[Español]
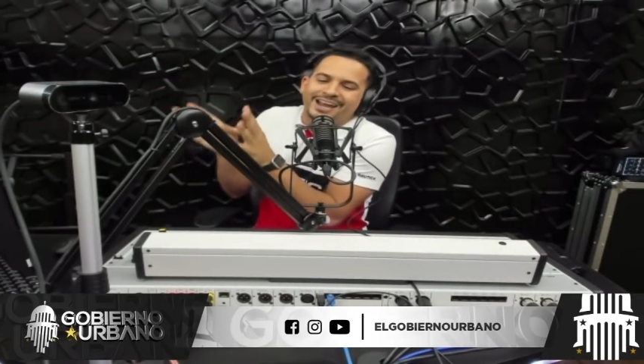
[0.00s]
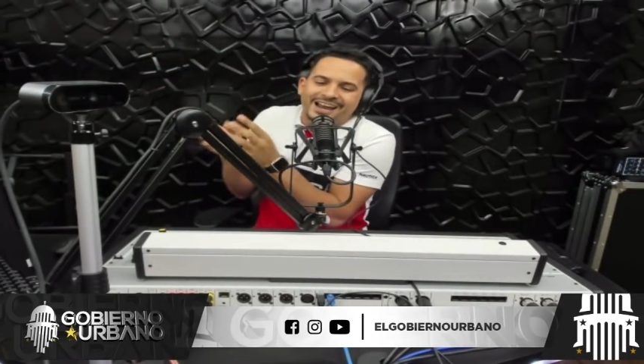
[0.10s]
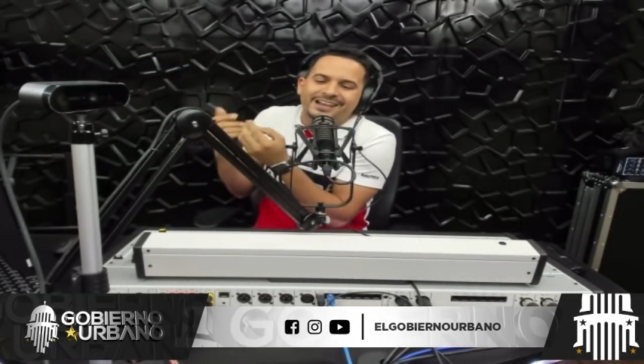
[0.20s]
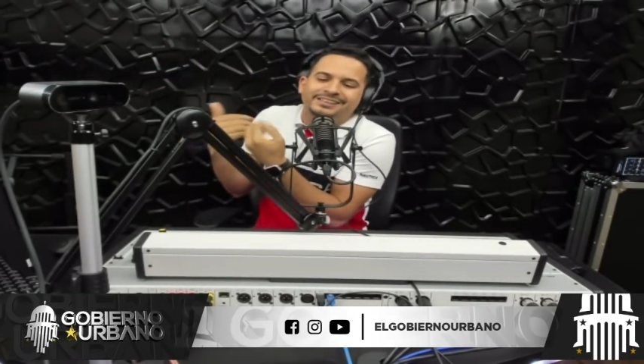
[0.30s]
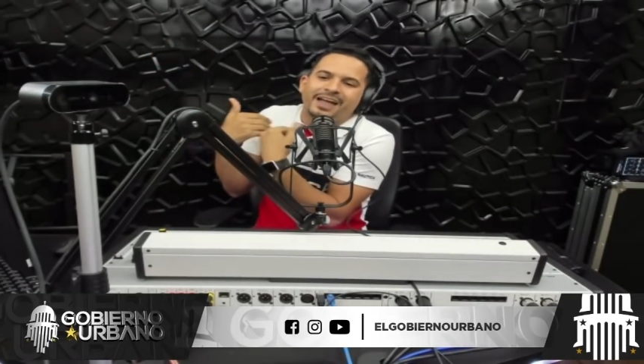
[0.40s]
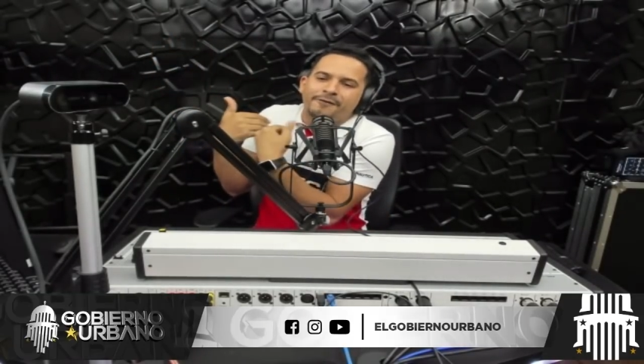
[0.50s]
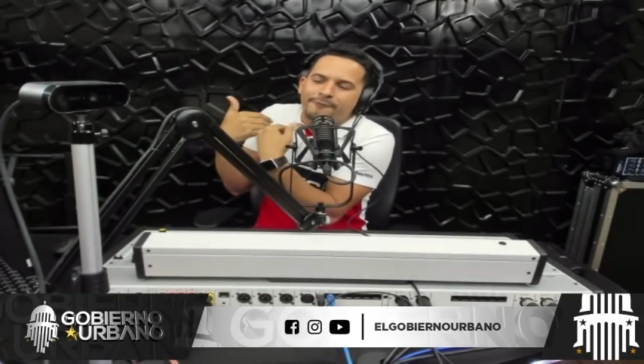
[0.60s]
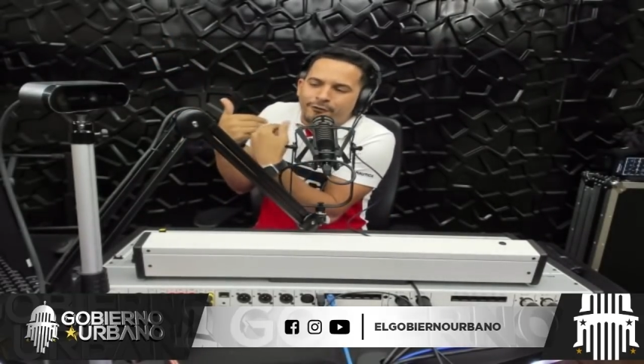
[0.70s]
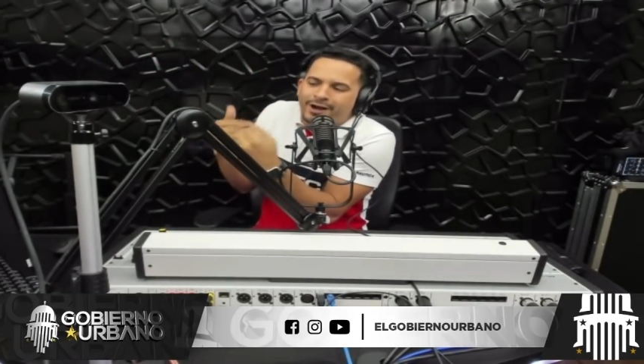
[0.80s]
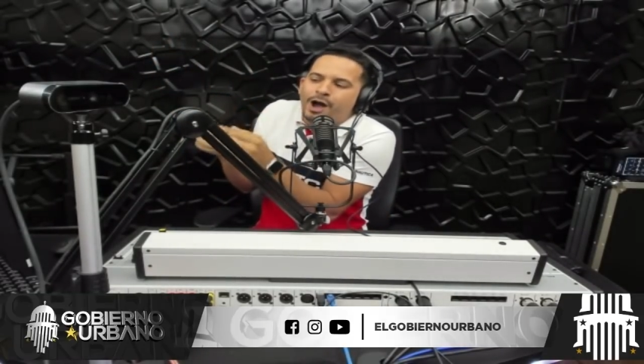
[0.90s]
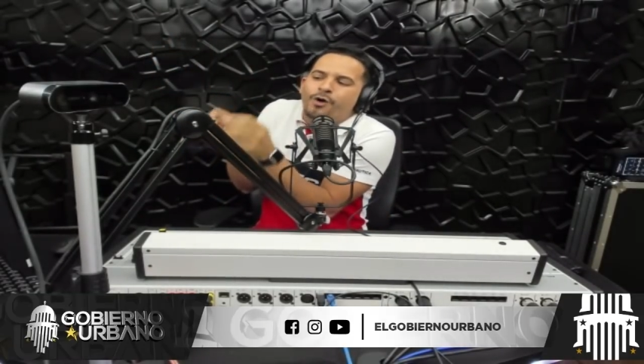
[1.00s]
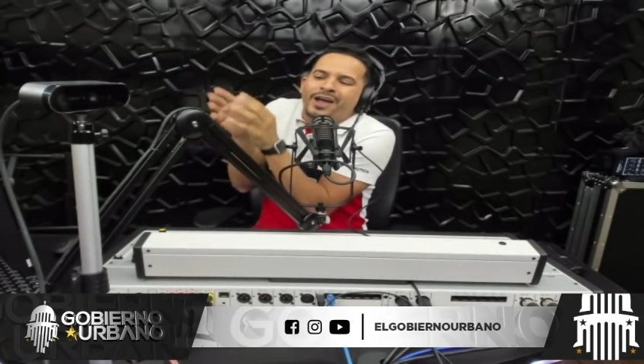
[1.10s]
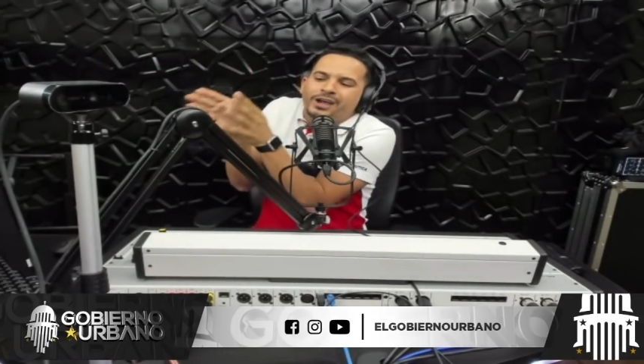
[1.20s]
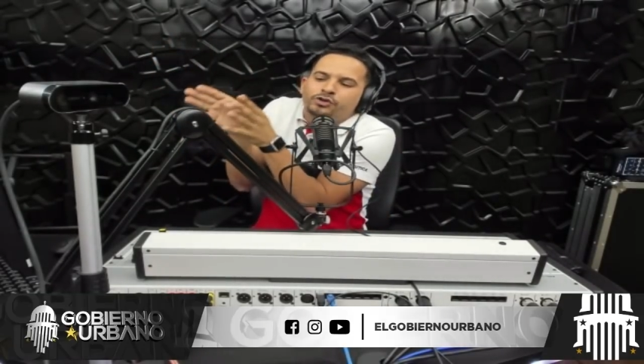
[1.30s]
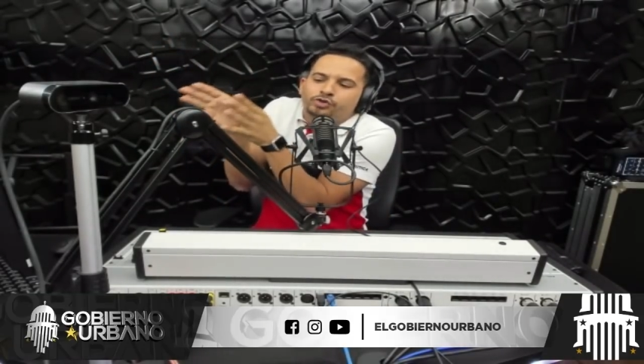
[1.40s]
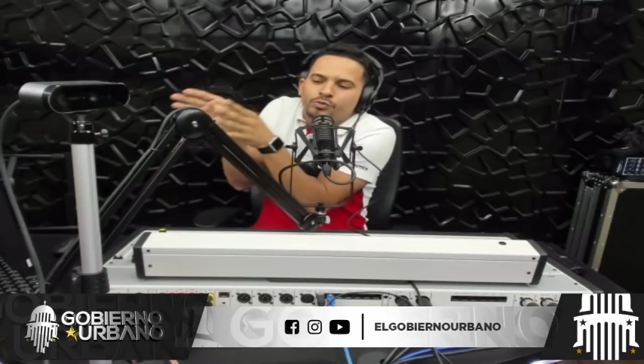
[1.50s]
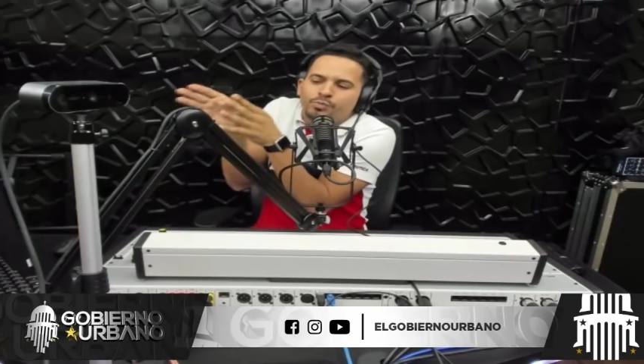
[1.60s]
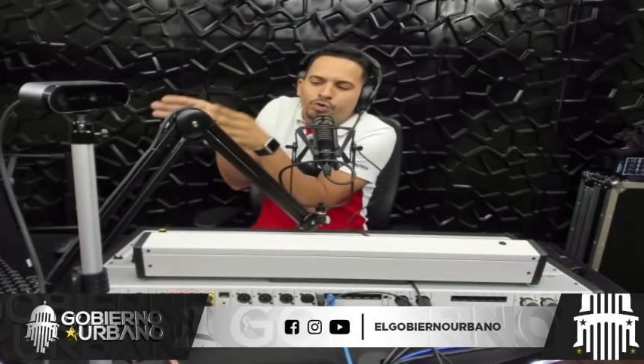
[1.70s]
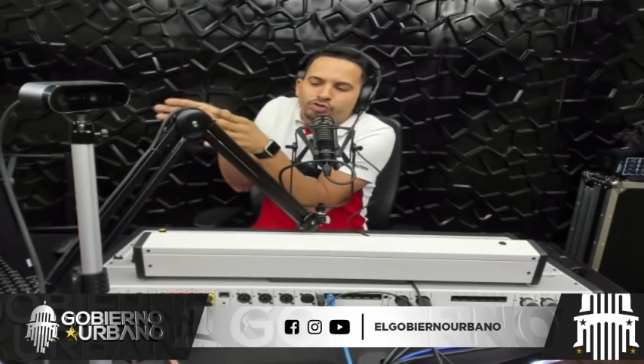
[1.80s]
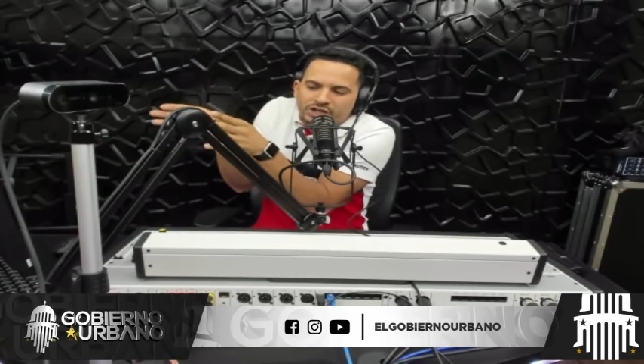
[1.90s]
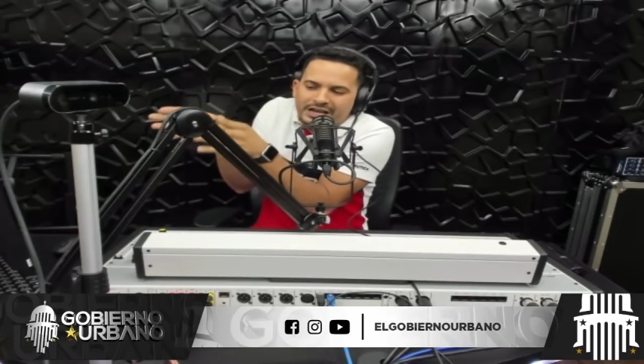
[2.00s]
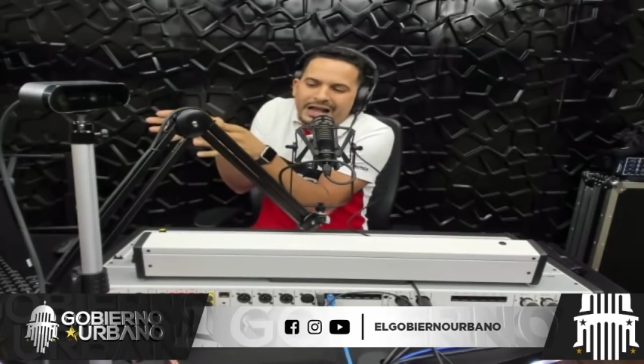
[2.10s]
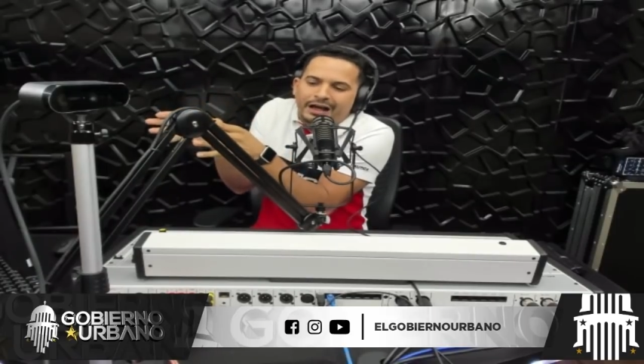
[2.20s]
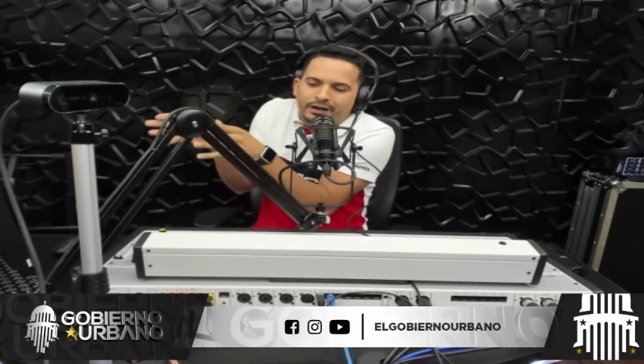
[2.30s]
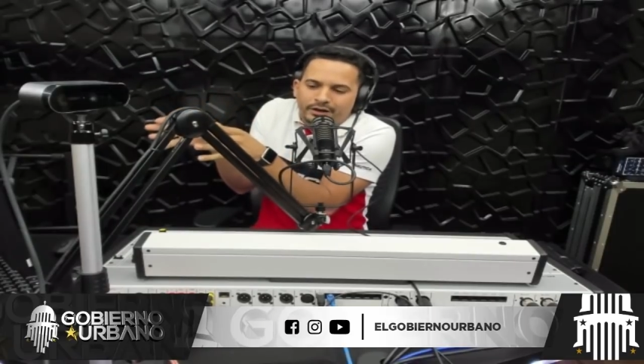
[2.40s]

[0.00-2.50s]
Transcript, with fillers: Él está enfocado en su música